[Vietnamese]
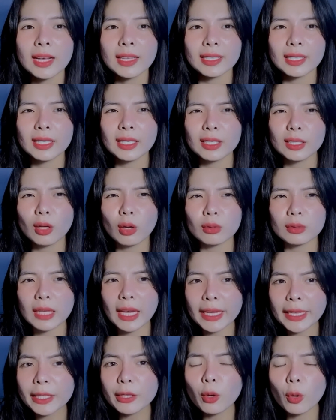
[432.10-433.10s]
thì còn
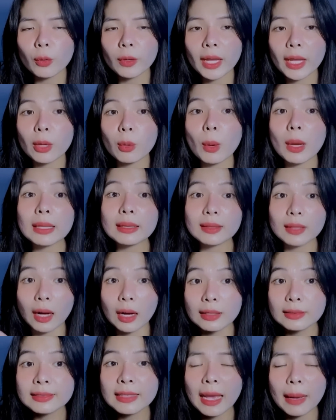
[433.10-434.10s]
thấy cô này qua
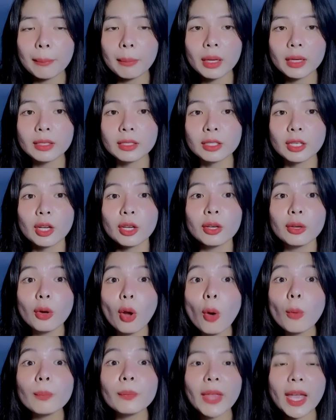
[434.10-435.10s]
tận nhà mình
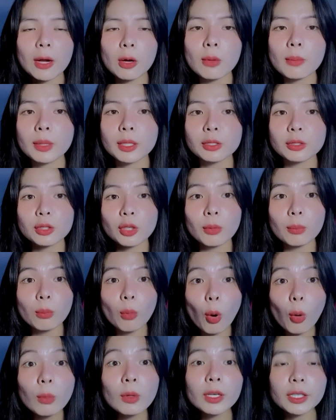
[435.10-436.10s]
đốt nhà của mình cho
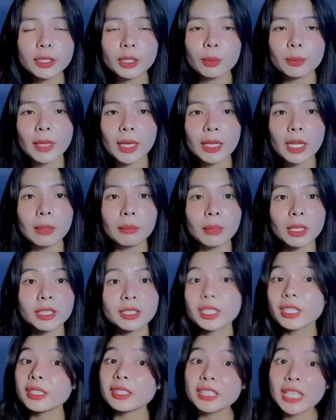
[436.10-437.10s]
bốn người trong gia đình mình
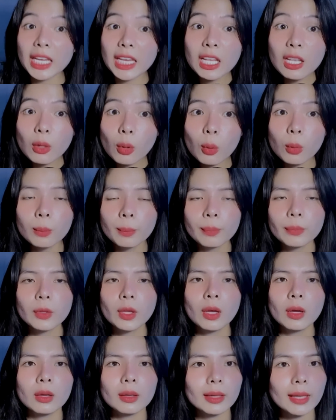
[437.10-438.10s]
chết cháy luôn
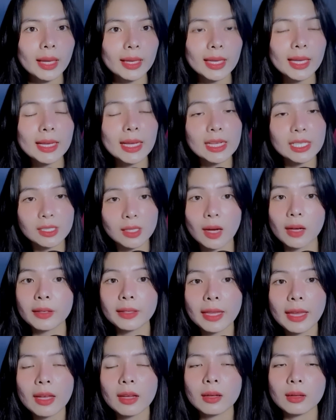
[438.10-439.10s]
càng nghe càng sợ
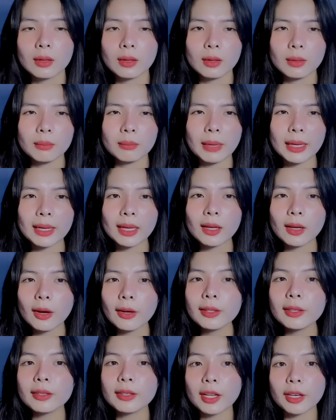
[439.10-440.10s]
nha bạn đã có
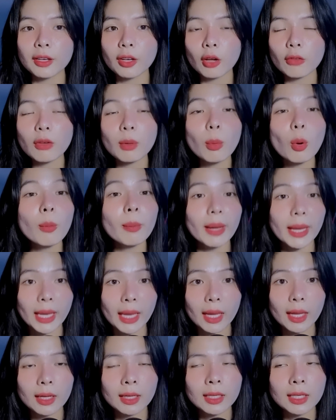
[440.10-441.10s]
dự định nói với bố
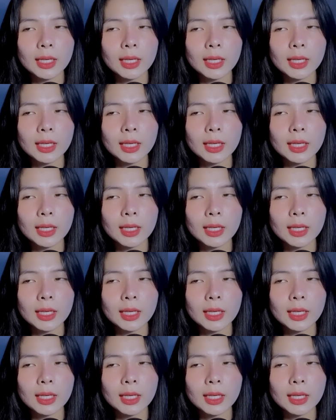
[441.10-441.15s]
mẹ